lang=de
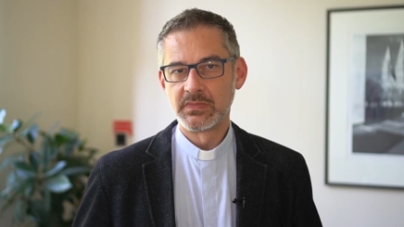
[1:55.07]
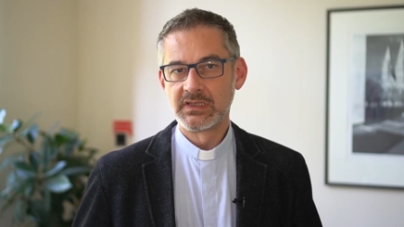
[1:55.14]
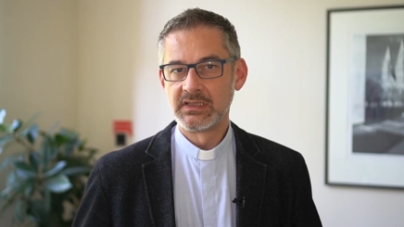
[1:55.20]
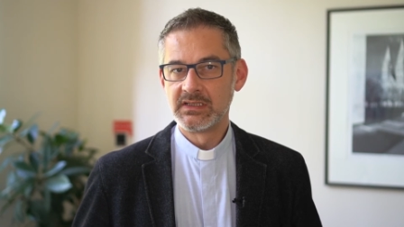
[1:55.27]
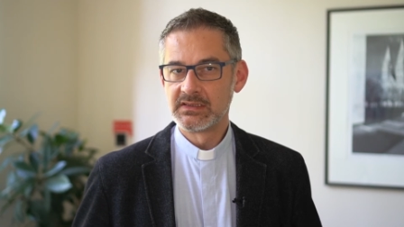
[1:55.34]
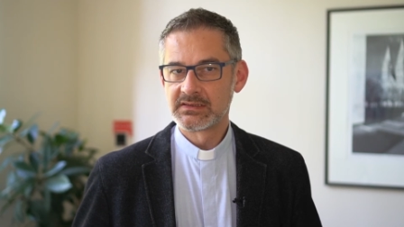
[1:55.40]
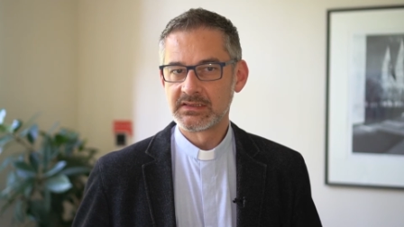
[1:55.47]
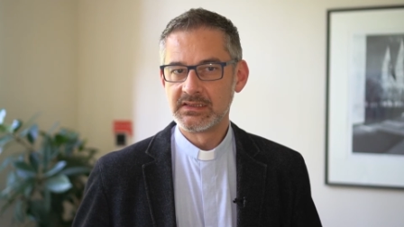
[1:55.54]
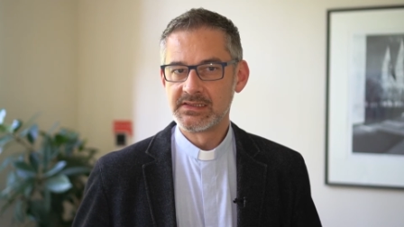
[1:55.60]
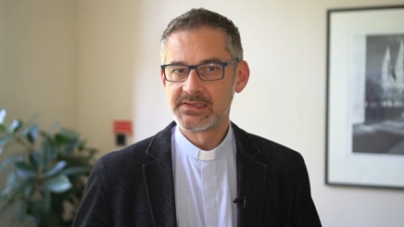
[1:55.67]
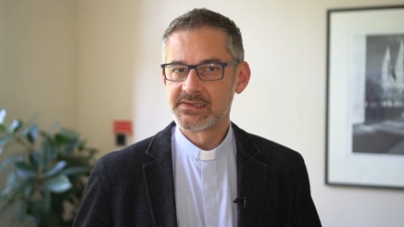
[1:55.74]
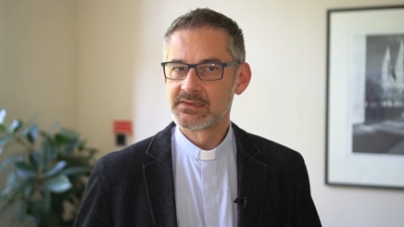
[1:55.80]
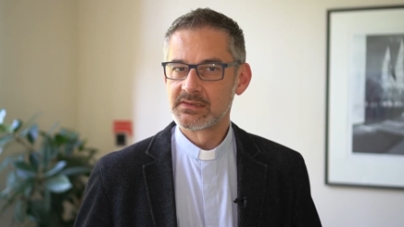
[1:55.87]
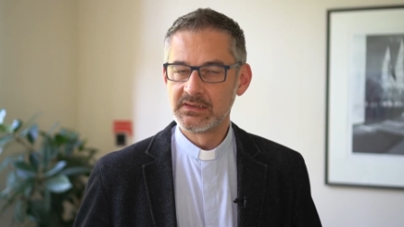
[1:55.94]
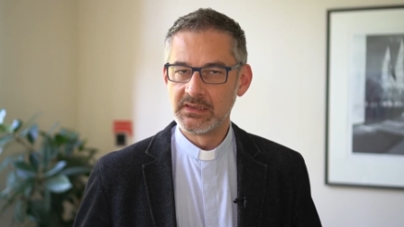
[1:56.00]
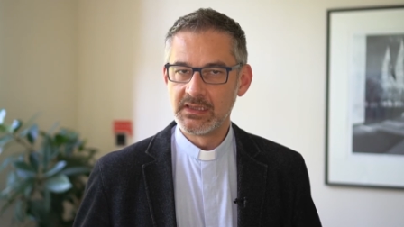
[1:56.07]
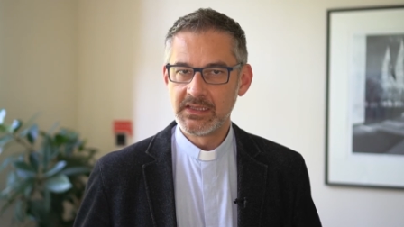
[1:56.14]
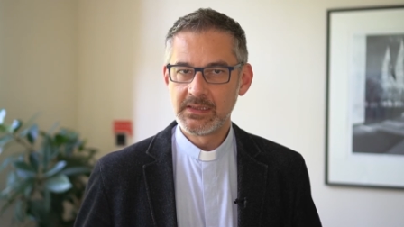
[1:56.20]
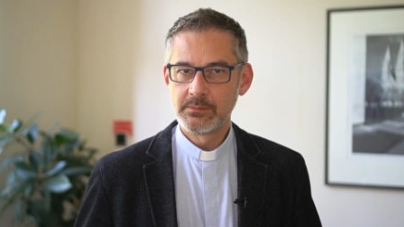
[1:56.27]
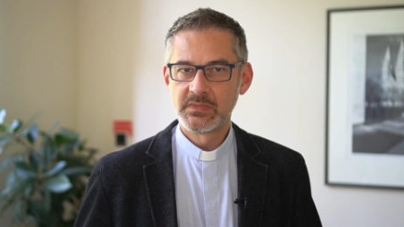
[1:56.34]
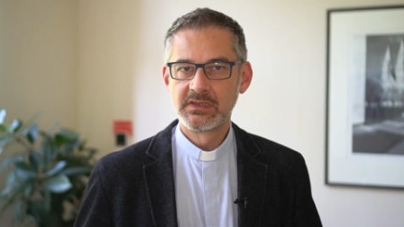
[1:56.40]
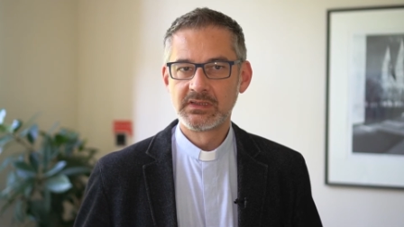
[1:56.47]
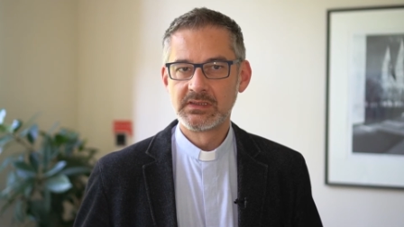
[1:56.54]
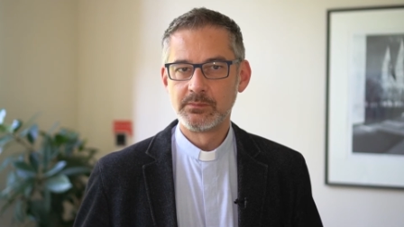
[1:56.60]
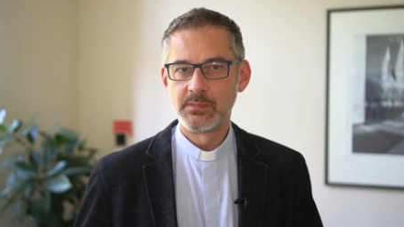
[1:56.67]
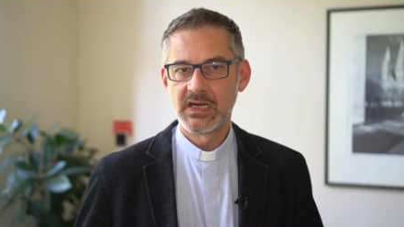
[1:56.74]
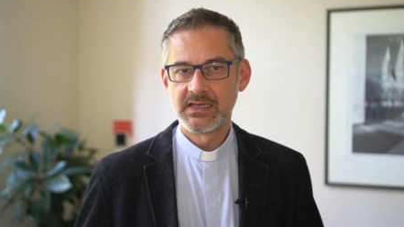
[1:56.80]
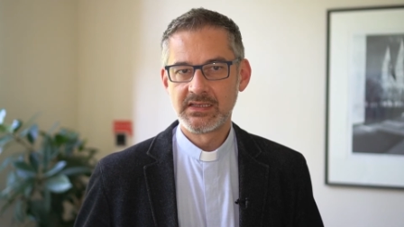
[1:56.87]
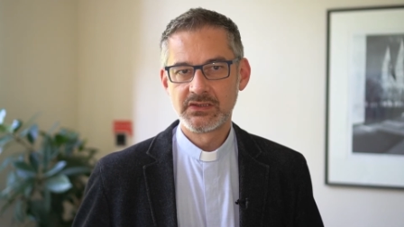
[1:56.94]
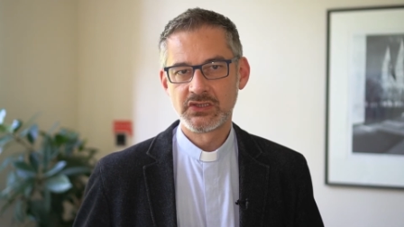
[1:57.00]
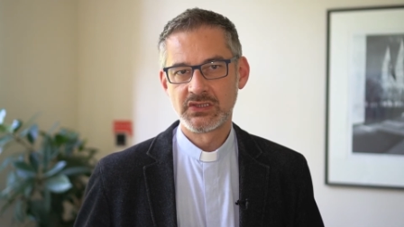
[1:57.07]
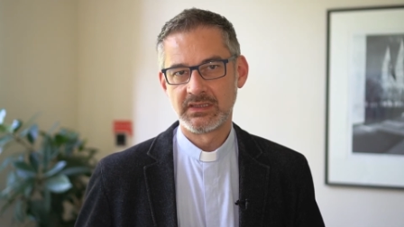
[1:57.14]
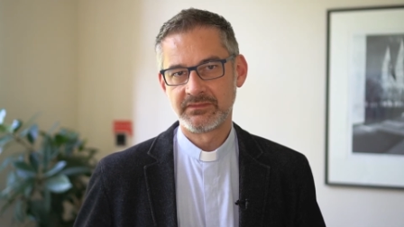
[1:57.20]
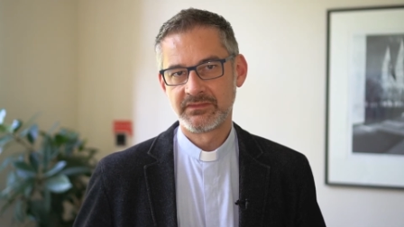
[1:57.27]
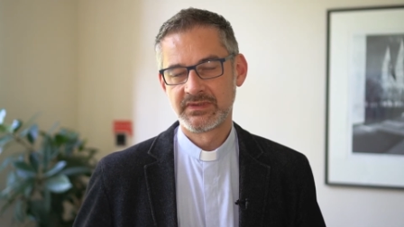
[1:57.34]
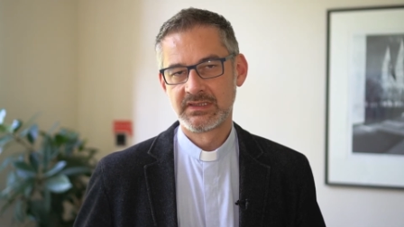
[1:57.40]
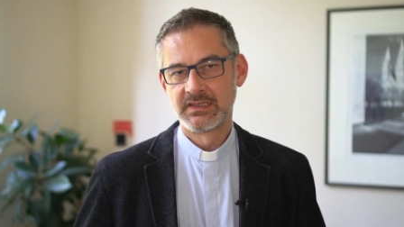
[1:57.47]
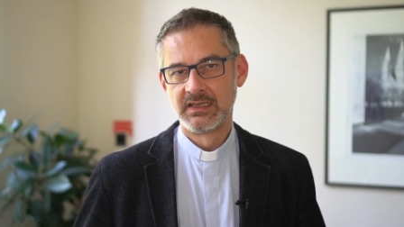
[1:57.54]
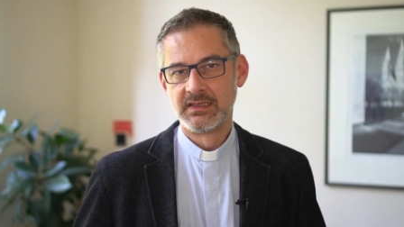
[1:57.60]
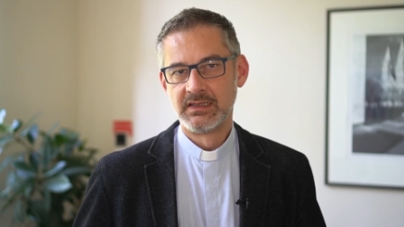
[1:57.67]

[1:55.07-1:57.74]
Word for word: Kirche ist gelebte Gemeinschaft.